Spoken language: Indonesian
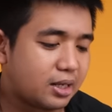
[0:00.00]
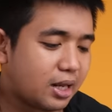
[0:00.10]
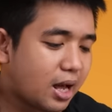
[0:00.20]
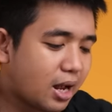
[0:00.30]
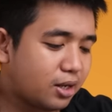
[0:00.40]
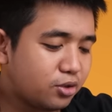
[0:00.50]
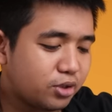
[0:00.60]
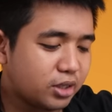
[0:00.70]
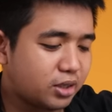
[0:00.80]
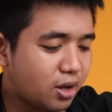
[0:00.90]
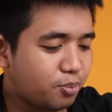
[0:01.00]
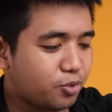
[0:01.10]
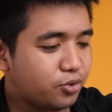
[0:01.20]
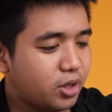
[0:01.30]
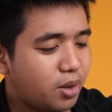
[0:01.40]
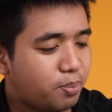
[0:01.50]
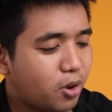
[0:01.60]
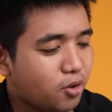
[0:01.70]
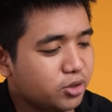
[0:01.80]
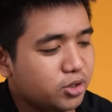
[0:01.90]
Lalu kita punya
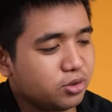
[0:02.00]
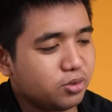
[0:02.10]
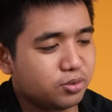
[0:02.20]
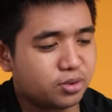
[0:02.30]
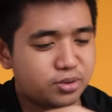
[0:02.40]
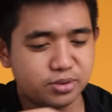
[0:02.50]
pouch, uh,